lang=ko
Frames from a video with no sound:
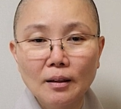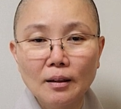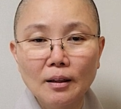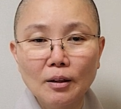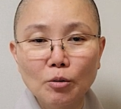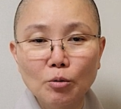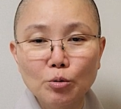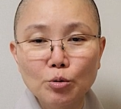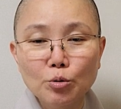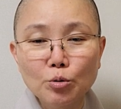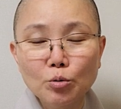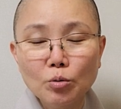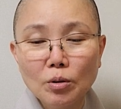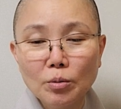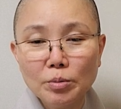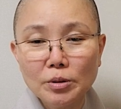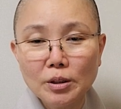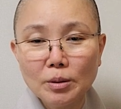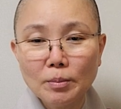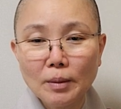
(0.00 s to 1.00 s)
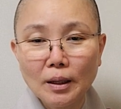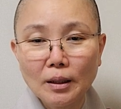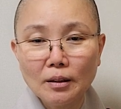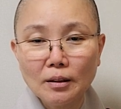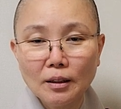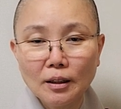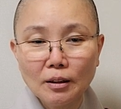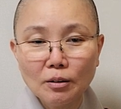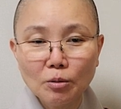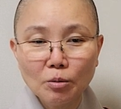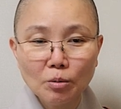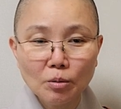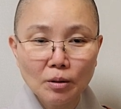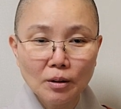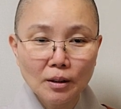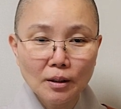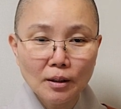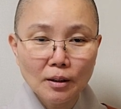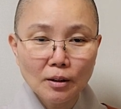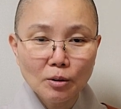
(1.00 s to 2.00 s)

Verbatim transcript: 라고 수없이 말을 해도